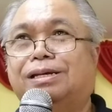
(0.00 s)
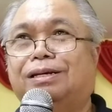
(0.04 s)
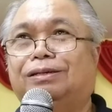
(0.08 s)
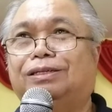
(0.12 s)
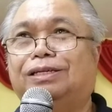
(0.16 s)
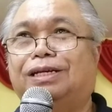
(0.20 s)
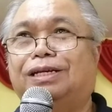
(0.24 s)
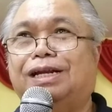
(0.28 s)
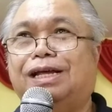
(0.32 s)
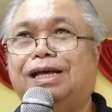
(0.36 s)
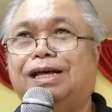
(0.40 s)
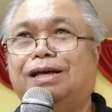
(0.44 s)

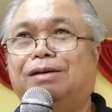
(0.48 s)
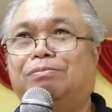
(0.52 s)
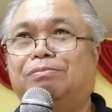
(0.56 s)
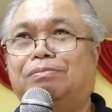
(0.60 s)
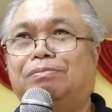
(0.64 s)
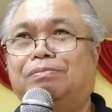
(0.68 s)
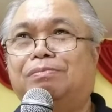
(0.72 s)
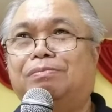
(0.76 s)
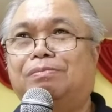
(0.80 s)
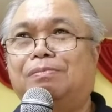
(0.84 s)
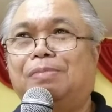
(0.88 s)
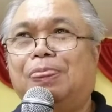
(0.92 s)
Sana
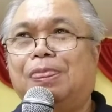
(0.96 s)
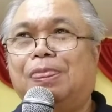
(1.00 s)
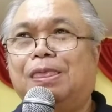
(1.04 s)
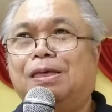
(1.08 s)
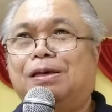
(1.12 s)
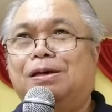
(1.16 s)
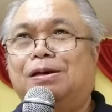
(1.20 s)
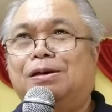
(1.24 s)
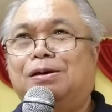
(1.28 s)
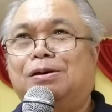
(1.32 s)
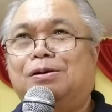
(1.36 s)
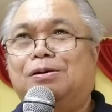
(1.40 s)

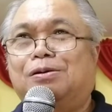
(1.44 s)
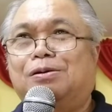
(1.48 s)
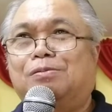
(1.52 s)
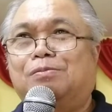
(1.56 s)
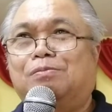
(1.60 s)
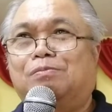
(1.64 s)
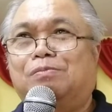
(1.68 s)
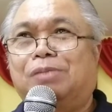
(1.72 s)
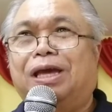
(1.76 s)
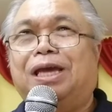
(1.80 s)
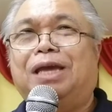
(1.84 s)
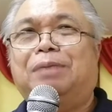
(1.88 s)

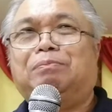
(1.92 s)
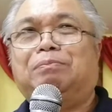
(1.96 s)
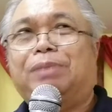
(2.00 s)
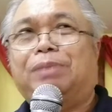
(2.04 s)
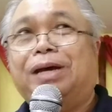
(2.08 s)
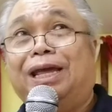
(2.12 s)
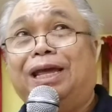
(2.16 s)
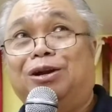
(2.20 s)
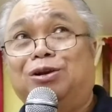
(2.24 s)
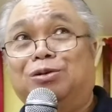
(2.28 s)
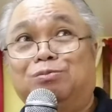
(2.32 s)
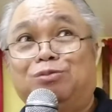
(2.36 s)
may
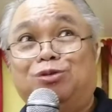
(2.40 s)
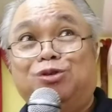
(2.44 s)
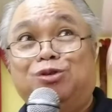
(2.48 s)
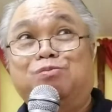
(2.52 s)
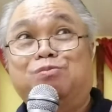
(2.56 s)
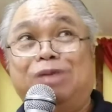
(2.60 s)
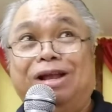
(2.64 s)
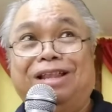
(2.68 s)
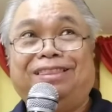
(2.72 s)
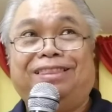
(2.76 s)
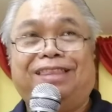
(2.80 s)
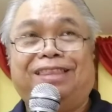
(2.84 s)

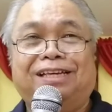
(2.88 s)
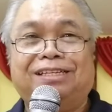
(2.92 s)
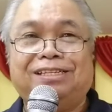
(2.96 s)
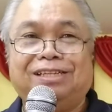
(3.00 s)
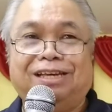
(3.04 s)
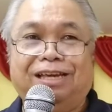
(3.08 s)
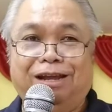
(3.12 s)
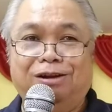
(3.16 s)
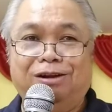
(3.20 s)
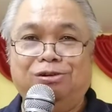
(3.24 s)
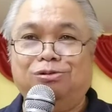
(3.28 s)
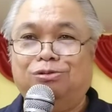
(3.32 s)
pahinomduman ta
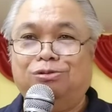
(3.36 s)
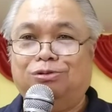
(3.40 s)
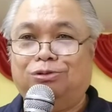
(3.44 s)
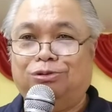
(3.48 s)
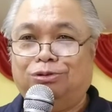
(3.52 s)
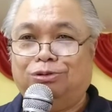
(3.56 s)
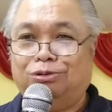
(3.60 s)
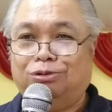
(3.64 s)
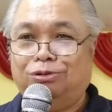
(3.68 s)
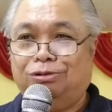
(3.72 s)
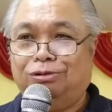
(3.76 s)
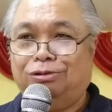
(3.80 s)
sa
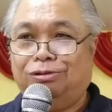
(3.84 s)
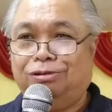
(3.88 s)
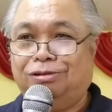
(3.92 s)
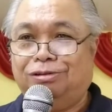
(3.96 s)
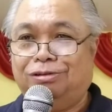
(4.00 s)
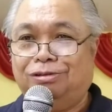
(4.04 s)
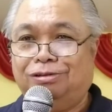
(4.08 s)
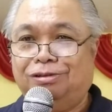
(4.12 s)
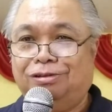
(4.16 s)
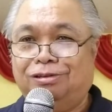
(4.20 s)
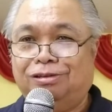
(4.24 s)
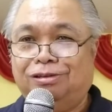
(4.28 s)
Ginoo
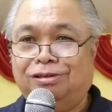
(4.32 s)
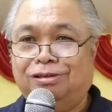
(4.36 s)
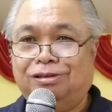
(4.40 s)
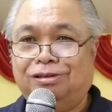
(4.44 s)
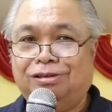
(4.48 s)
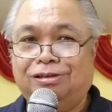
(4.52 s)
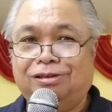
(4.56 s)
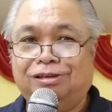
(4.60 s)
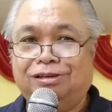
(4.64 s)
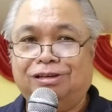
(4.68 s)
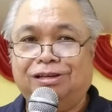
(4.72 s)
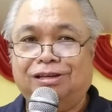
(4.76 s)

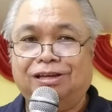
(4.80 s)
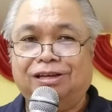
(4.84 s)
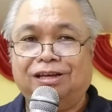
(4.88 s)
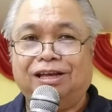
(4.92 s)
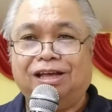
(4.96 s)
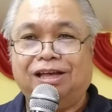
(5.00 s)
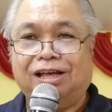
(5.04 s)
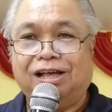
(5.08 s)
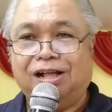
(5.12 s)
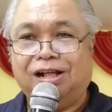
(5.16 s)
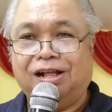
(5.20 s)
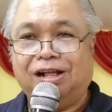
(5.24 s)

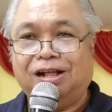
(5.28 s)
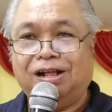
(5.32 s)
nga